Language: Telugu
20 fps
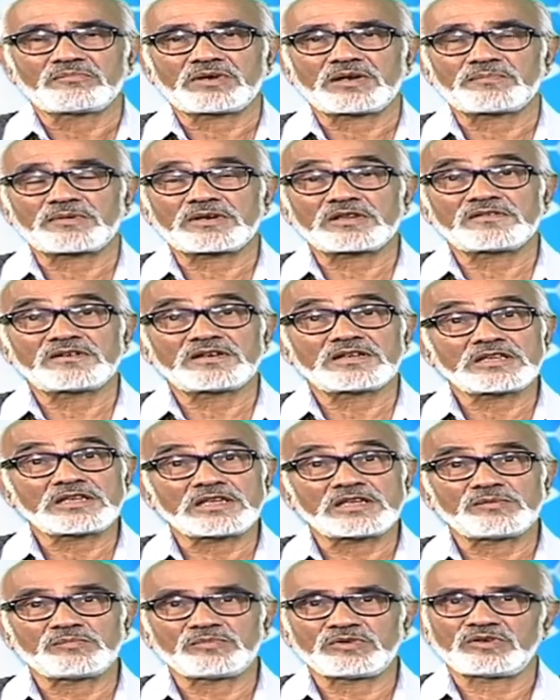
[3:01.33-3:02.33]
ప్రప్రధాన
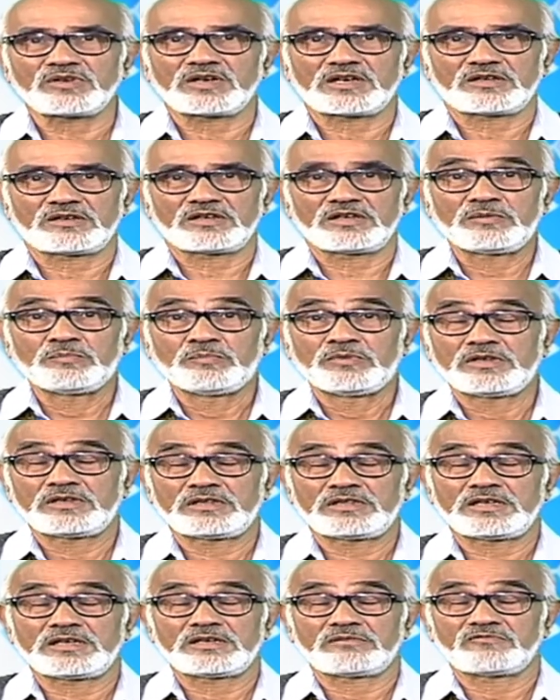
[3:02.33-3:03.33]
ఇమ్యూనల
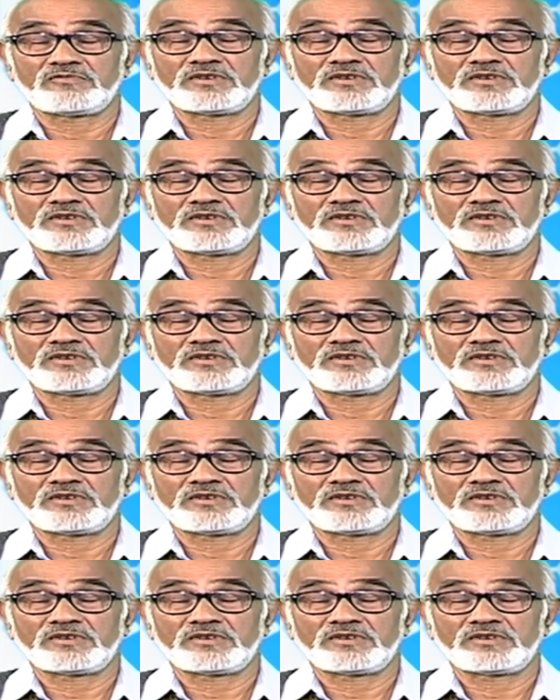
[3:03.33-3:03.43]
ఇమ్యూది